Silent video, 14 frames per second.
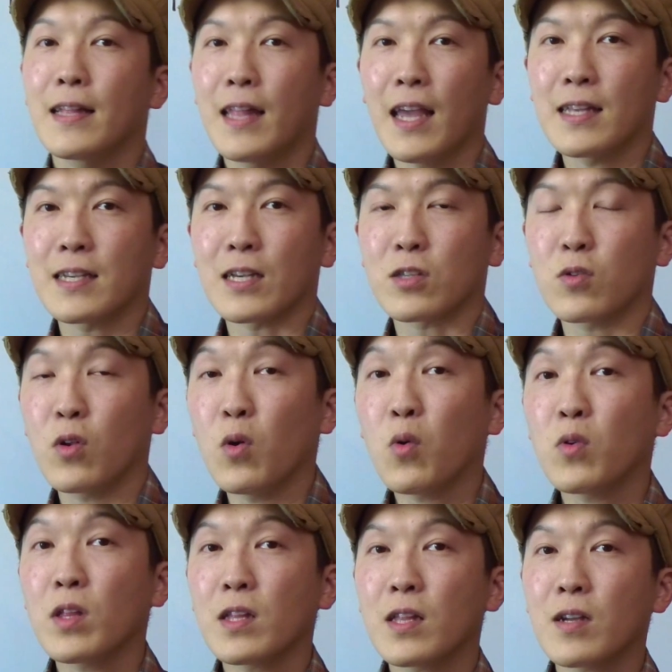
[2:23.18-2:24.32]
でじゃあそれを
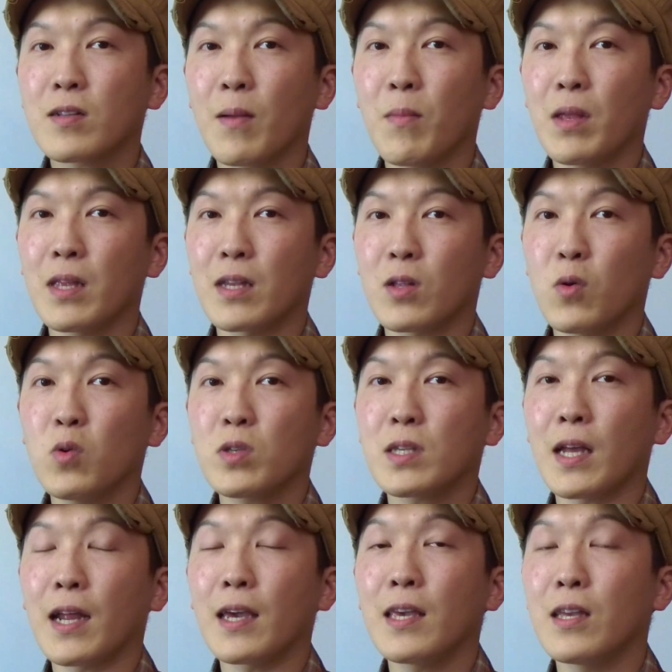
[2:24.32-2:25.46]
行っていくためにどうし
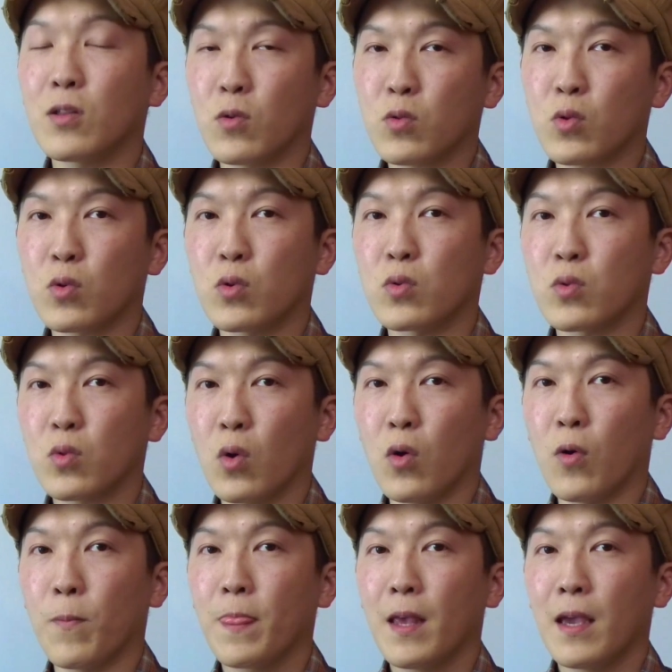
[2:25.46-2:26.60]
たらいいのという
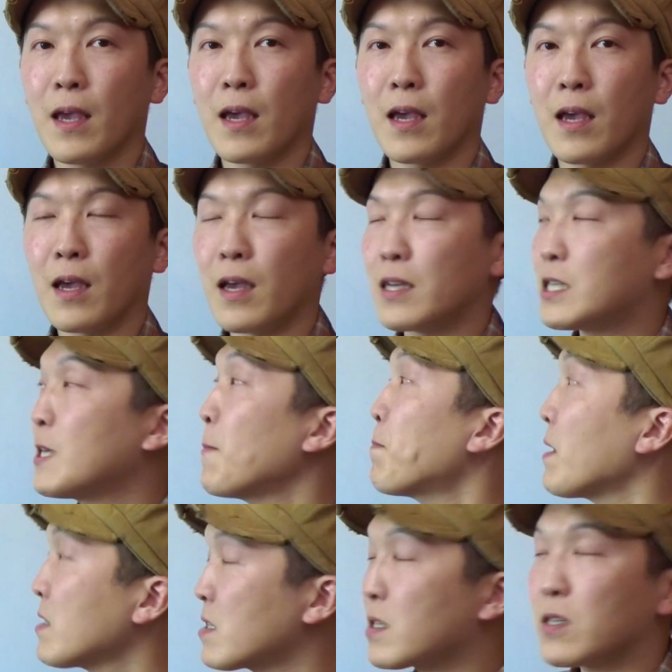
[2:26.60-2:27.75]
と、心
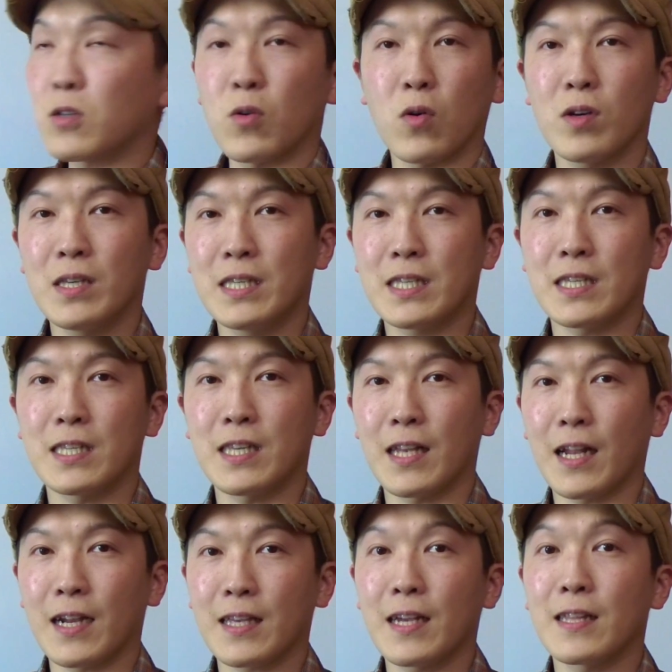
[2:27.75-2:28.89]
拍数を意識してい
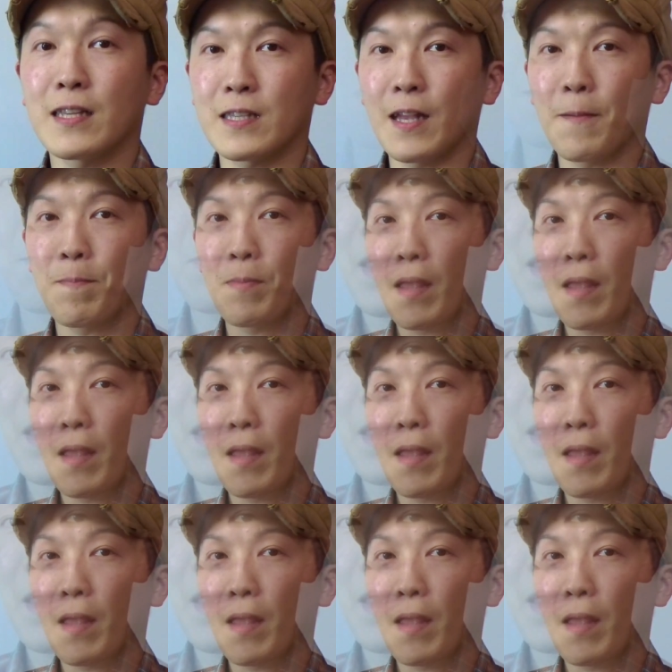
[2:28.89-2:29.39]
ただきたいんですね。